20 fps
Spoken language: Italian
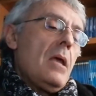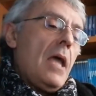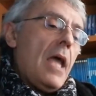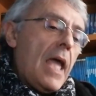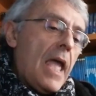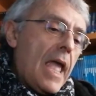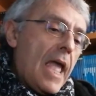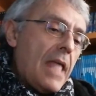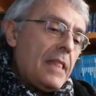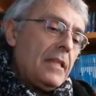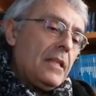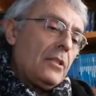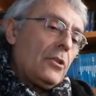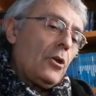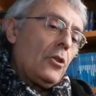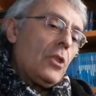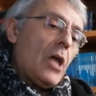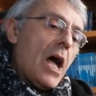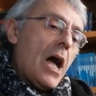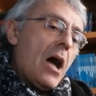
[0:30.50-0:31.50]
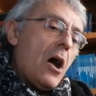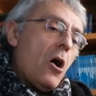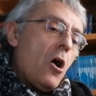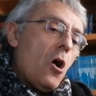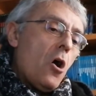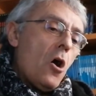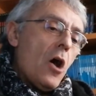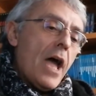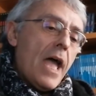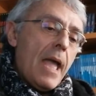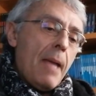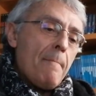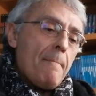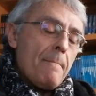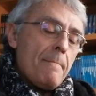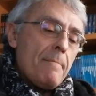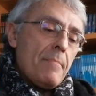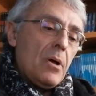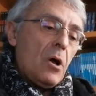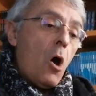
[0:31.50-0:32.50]
edito da
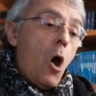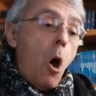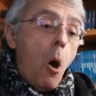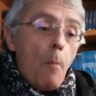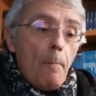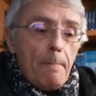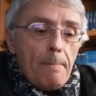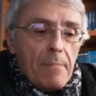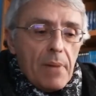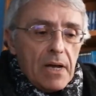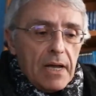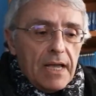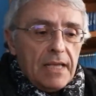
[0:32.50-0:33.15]
OHM,